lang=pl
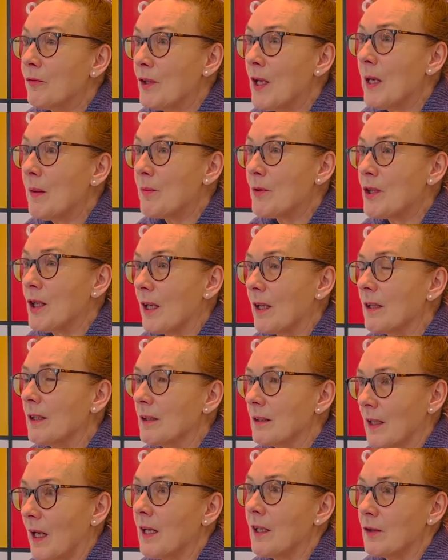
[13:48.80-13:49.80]
Niemczech,
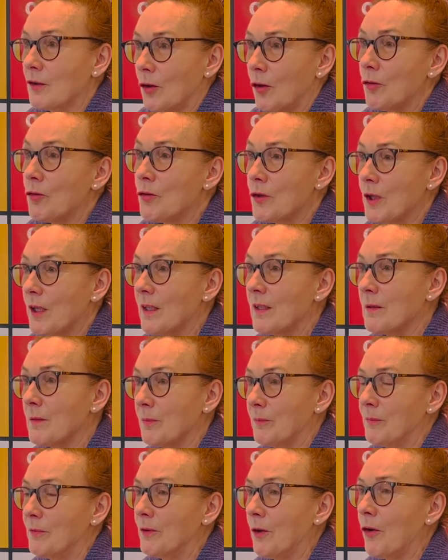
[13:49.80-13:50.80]
tak? To już jest
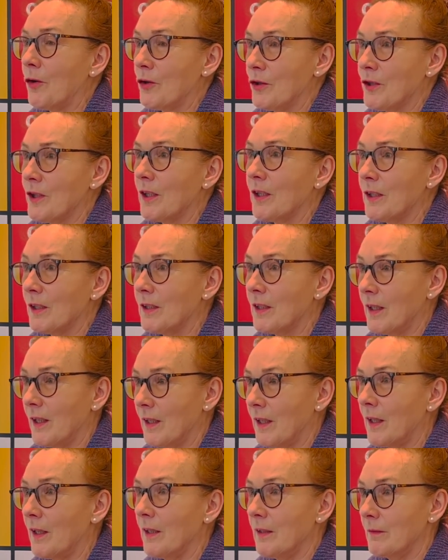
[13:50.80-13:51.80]
dojście
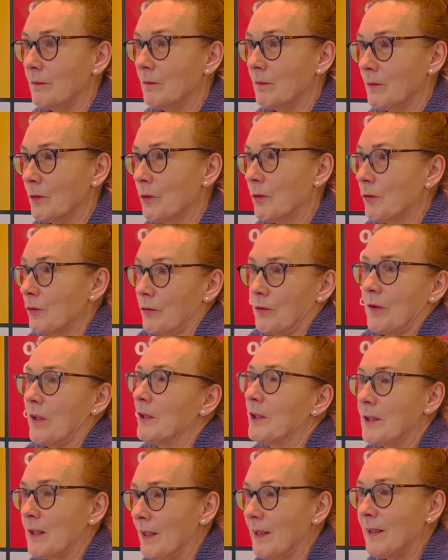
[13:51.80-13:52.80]
Hitlera. Już
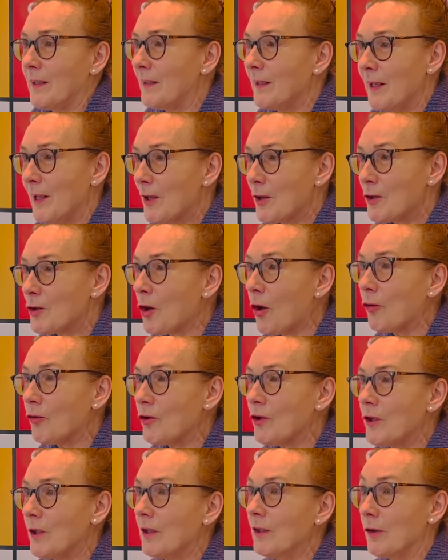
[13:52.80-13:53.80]
Hitler jako
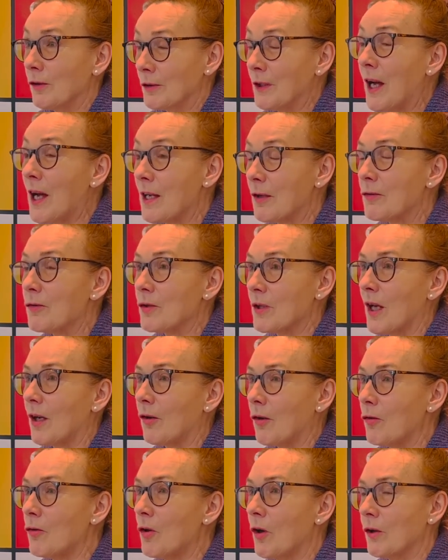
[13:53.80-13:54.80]
rządzi. No tak, tak, już jako
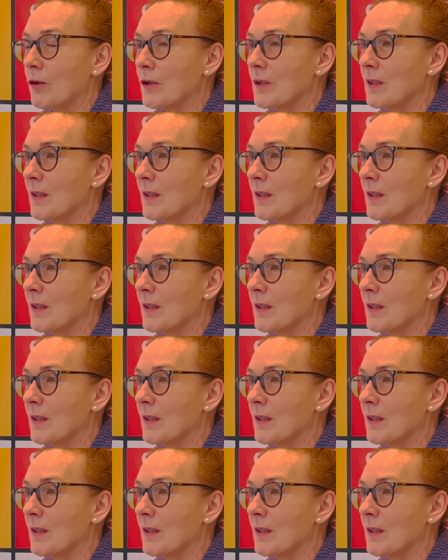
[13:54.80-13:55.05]
uchodźca.